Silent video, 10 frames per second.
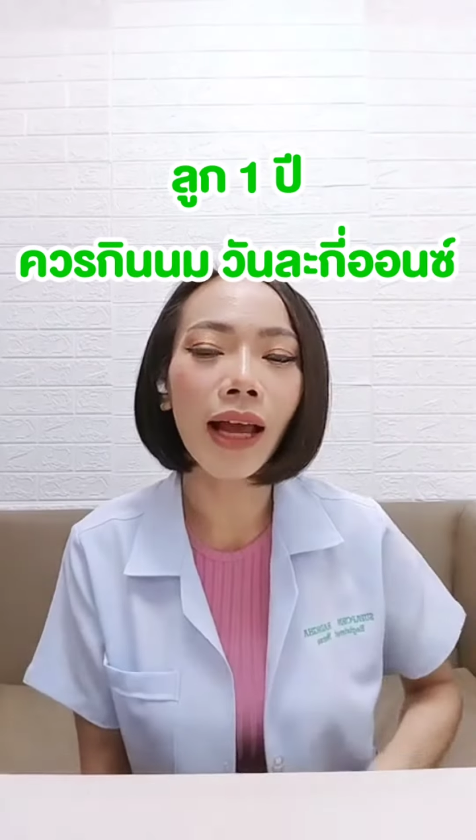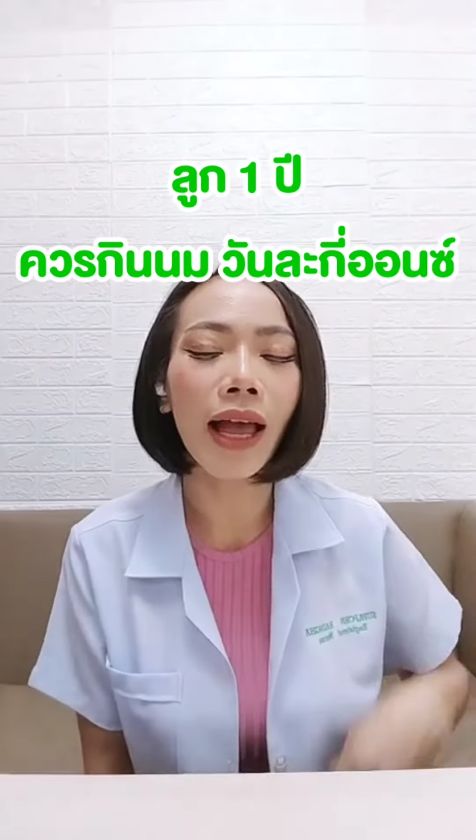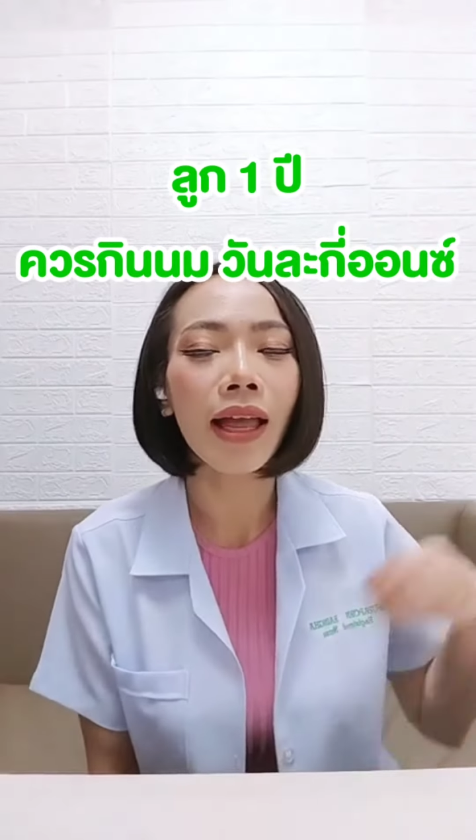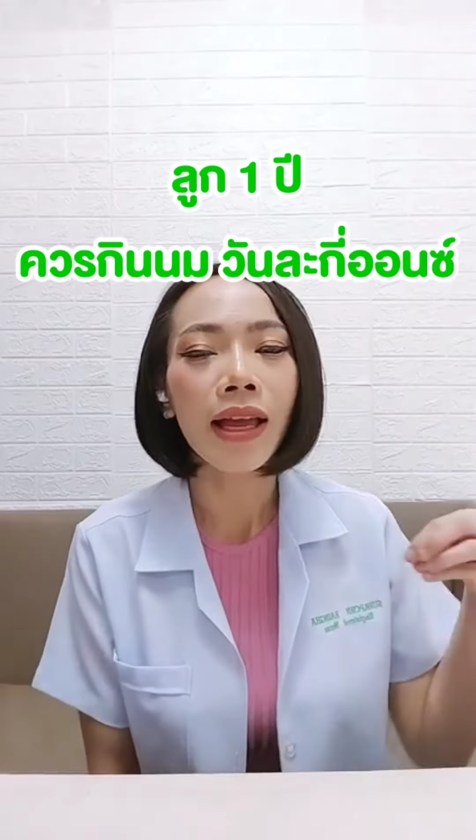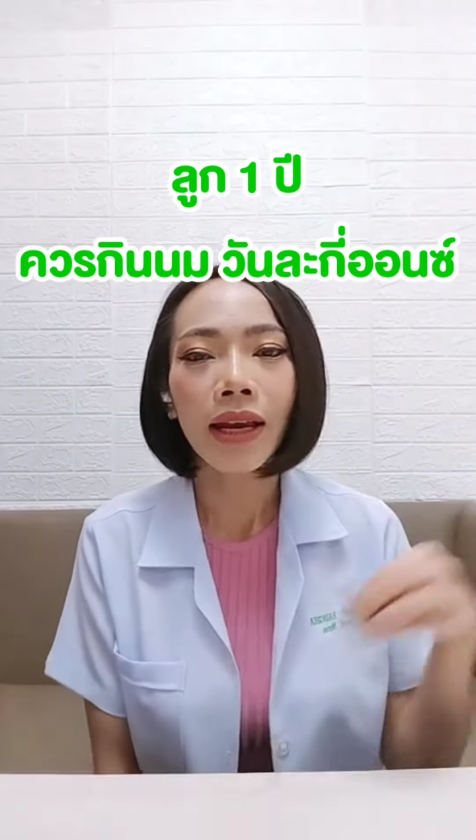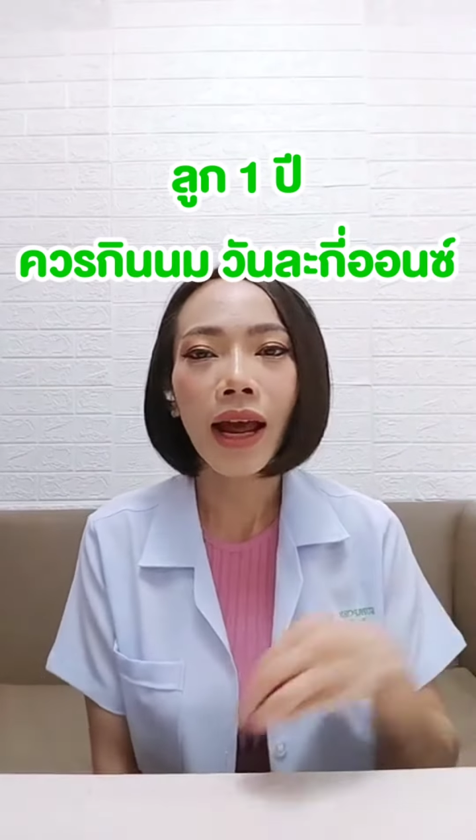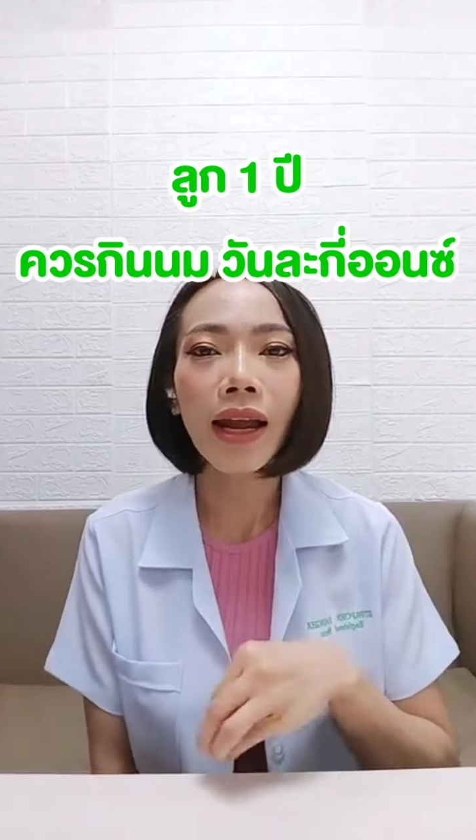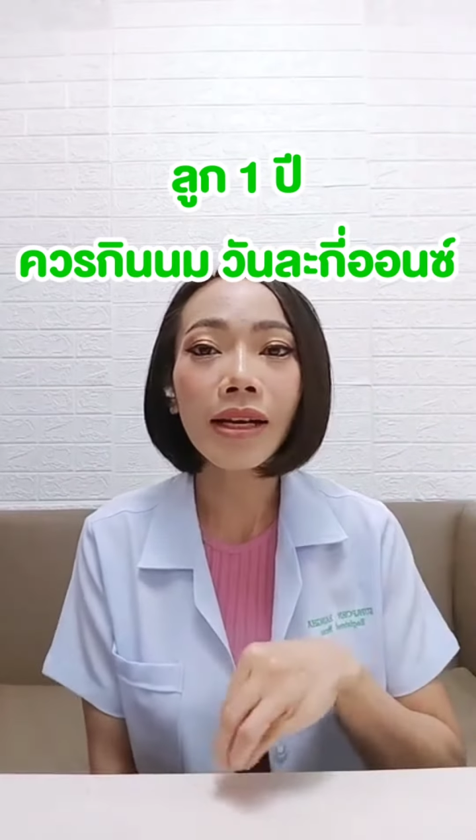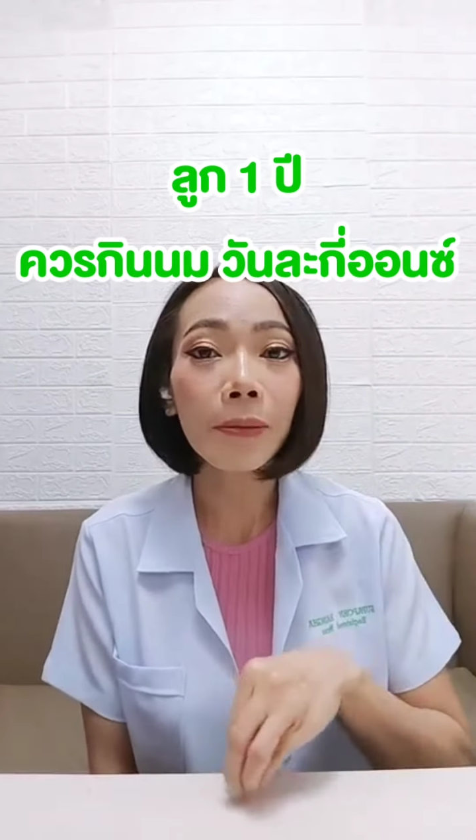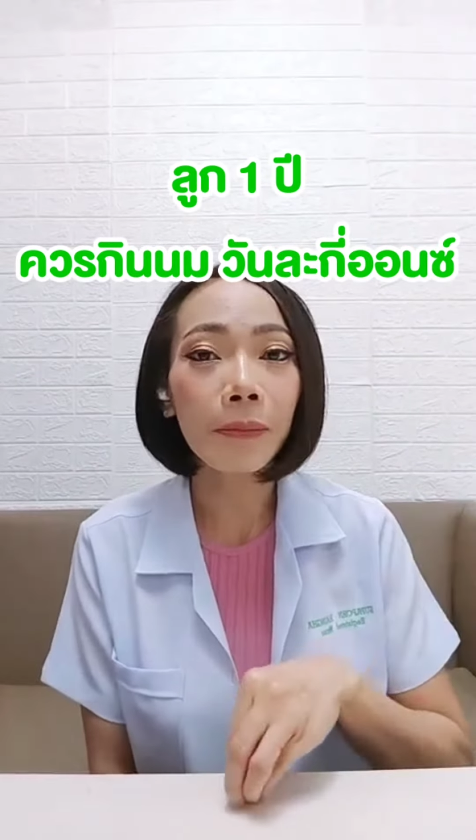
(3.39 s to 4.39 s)
คะถ้า
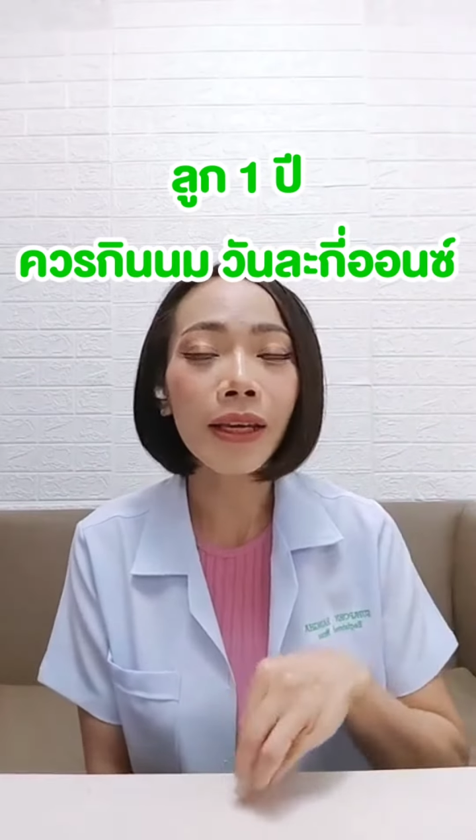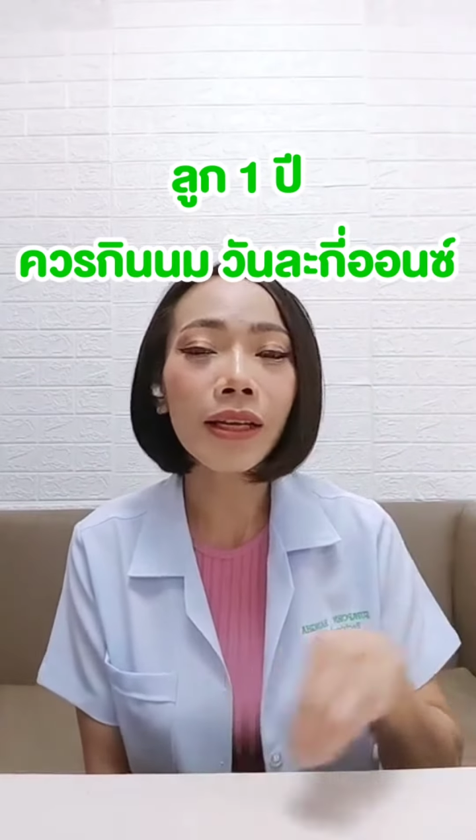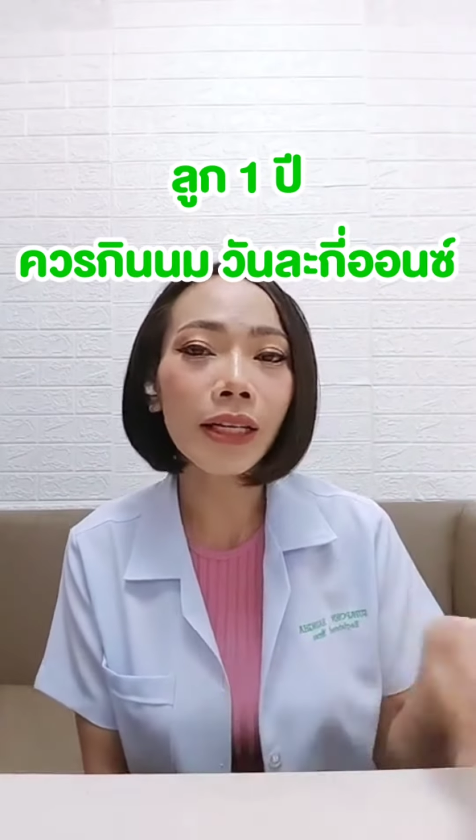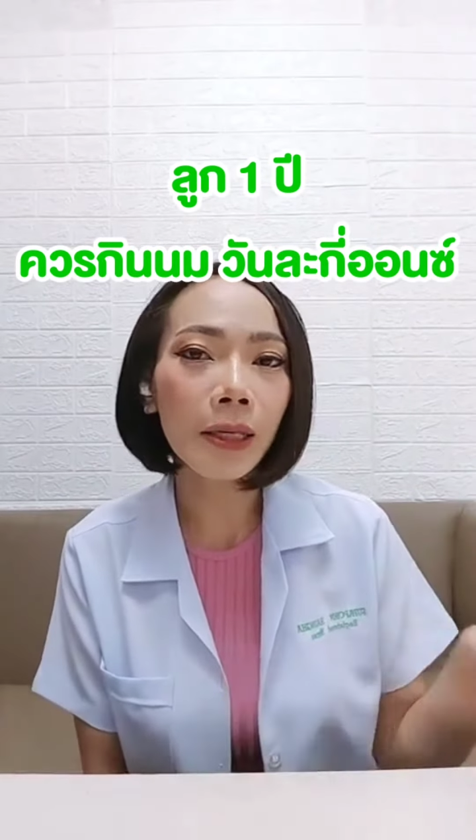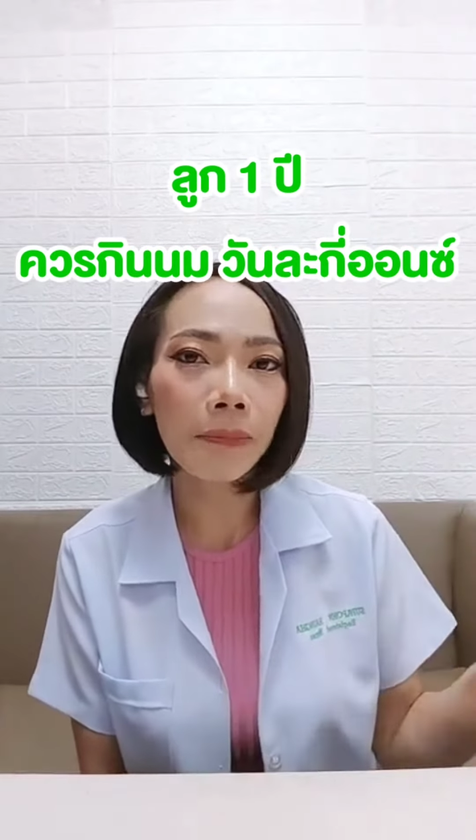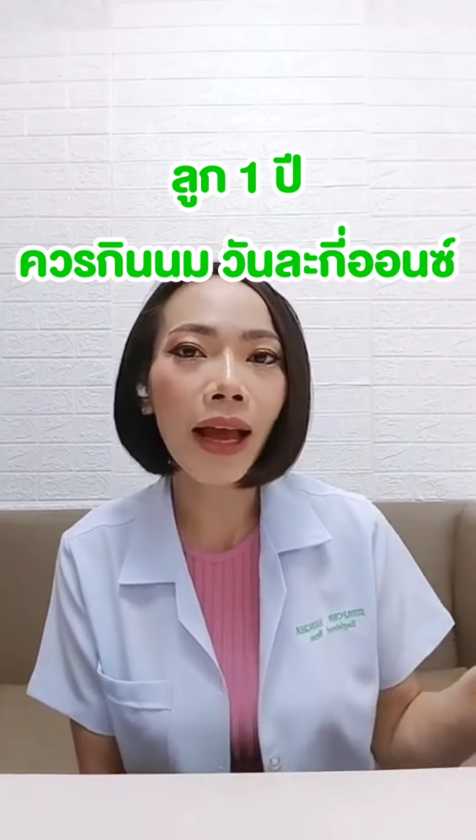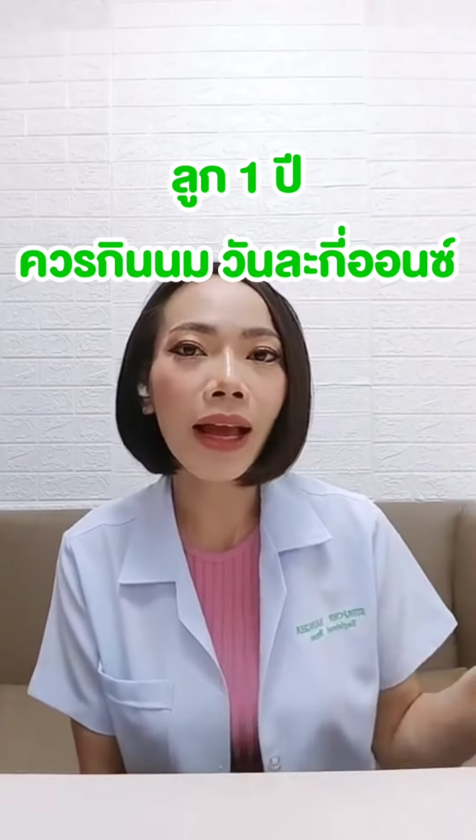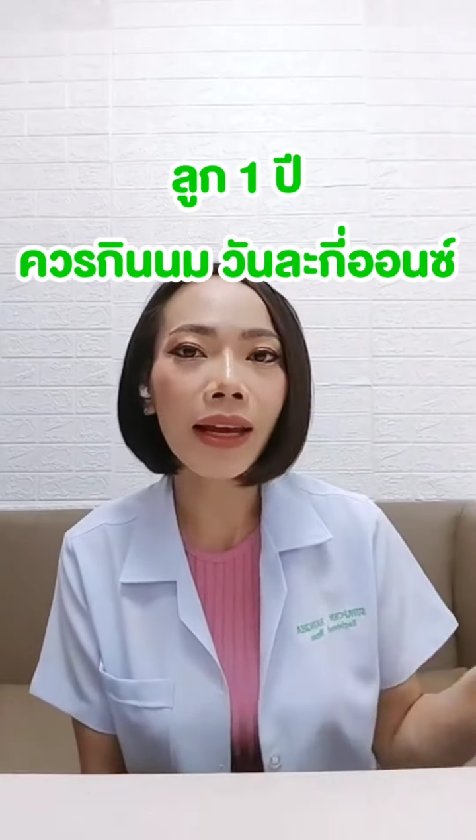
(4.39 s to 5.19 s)
1 ปีขึ้นไป